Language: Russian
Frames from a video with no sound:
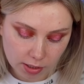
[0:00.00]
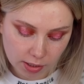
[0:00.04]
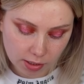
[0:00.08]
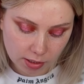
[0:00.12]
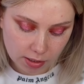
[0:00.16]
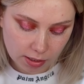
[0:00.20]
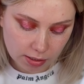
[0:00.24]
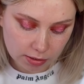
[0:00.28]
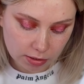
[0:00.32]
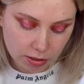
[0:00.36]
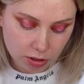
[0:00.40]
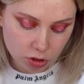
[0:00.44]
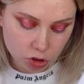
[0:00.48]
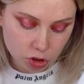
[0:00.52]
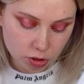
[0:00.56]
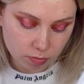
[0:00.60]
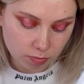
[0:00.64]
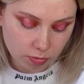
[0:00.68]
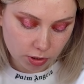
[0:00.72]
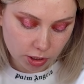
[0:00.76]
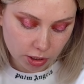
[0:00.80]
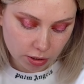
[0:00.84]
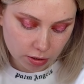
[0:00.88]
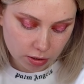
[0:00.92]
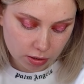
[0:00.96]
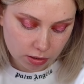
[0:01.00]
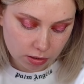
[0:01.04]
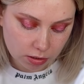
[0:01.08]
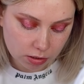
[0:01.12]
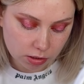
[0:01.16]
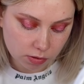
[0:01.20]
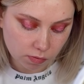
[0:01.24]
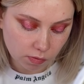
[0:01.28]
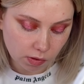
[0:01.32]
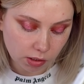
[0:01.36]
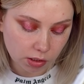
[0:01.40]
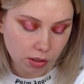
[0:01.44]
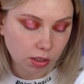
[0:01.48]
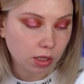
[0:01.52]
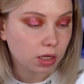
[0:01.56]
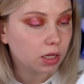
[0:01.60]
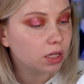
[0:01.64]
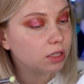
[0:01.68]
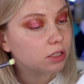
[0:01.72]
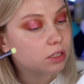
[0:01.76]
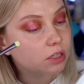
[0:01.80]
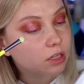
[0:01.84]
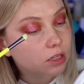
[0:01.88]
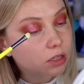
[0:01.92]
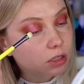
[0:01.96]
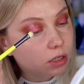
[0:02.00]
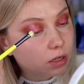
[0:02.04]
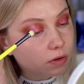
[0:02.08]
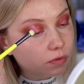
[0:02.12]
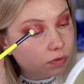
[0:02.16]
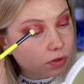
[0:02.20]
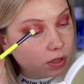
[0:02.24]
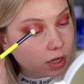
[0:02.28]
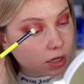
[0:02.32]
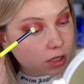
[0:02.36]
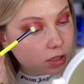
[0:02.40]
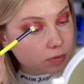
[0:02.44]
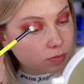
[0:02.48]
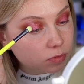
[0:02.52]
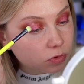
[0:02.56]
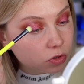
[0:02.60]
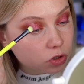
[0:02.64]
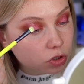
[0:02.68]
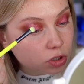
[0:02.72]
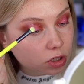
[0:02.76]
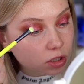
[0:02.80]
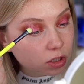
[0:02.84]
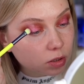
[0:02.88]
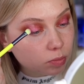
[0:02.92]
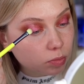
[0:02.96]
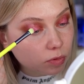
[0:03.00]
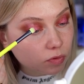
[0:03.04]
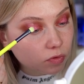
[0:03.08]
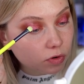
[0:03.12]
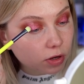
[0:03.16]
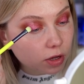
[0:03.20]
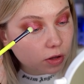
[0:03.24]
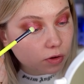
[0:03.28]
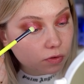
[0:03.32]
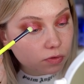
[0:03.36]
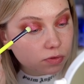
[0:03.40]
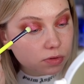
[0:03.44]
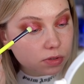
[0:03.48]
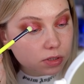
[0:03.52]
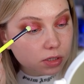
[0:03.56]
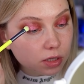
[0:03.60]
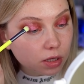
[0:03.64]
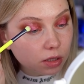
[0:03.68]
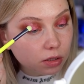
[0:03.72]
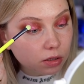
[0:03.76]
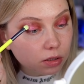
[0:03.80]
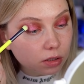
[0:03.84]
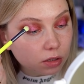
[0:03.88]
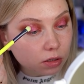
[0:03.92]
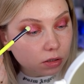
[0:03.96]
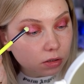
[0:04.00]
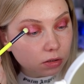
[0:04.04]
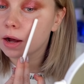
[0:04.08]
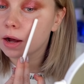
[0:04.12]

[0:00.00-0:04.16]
И этот же блик из светлых оттенков я немножко добавляю в центр.